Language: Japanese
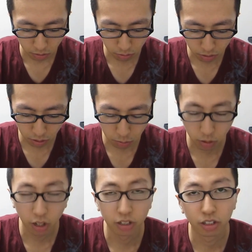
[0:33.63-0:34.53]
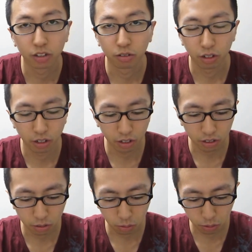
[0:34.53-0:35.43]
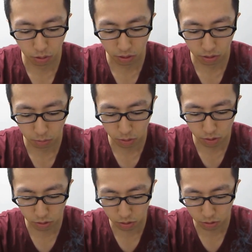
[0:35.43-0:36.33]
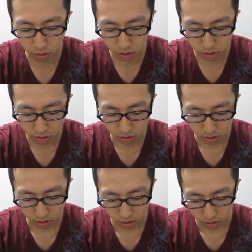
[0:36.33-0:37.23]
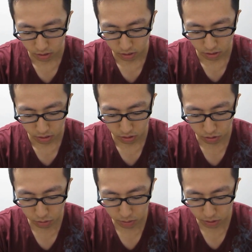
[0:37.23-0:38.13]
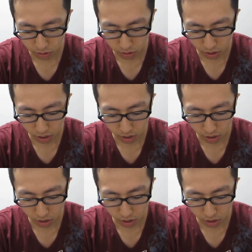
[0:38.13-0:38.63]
どんなものが入ってるのかなこれは面白そうなグミですね